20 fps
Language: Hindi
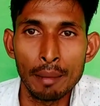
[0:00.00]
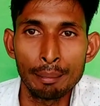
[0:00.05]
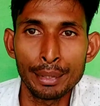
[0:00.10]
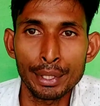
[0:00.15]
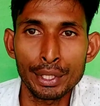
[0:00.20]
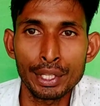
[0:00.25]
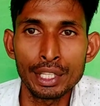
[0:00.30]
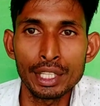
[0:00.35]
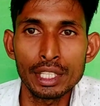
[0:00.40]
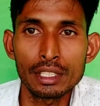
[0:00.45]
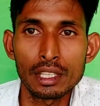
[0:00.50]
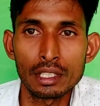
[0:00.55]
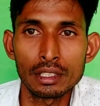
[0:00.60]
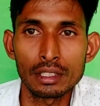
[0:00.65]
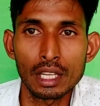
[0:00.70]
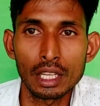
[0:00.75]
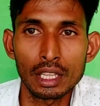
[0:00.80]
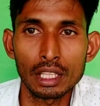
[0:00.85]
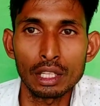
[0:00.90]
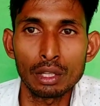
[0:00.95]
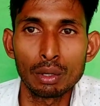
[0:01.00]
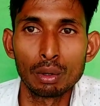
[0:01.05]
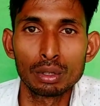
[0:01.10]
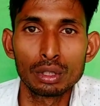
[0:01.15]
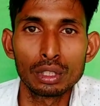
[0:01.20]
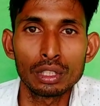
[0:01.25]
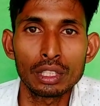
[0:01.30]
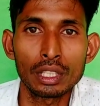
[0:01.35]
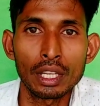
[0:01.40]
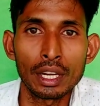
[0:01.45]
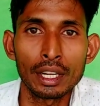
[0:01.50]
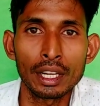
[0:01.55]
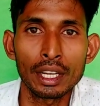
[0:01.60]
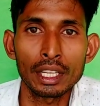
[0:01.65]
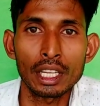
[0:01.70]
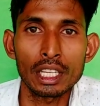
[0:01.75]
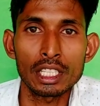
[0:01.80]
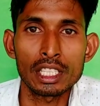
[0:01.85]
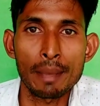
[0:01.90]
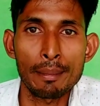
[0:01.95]
पिछड़ी जनजाति घोषित
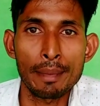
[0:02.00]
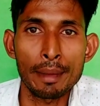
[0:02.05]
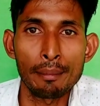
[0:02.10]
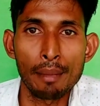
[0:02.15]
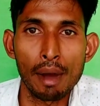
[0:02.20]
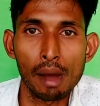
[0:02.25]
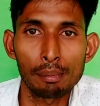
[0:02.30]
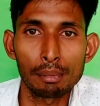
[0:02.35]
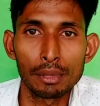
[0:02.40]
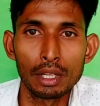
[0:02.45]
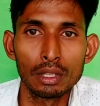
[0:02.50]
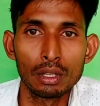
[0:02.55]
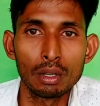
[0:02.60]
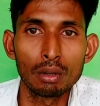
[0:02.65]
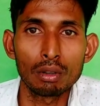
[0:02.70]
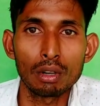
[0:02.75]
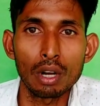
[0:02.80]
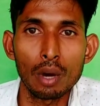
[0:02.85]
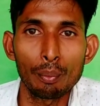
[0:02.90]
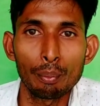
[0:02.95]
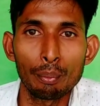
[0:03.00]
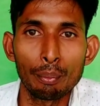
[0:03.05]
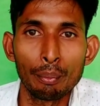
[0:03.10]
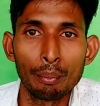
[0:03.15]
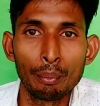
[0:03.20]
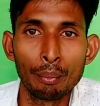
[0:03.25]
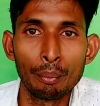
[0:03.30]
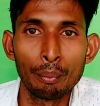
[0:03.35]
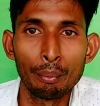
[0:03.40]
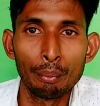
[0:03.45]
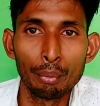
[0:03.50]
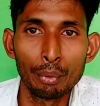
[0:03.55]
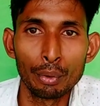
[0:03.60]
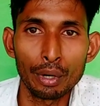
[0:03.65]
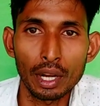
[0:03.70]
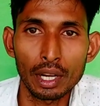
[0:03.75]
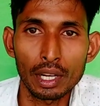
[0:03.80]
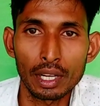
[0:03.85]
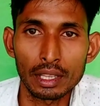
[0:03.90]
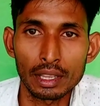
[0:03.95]
करने के सभी मापदंडों का
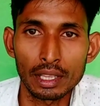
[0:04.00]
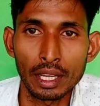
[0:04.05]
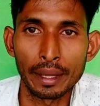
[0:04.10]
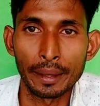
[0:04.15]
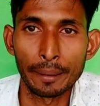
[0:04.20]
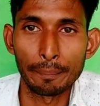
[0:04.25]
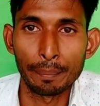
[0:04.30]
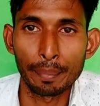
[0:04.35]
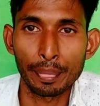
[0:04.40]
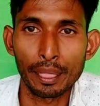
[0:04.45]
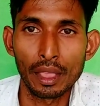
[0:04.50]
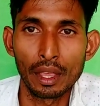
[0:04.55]
पूरा करता है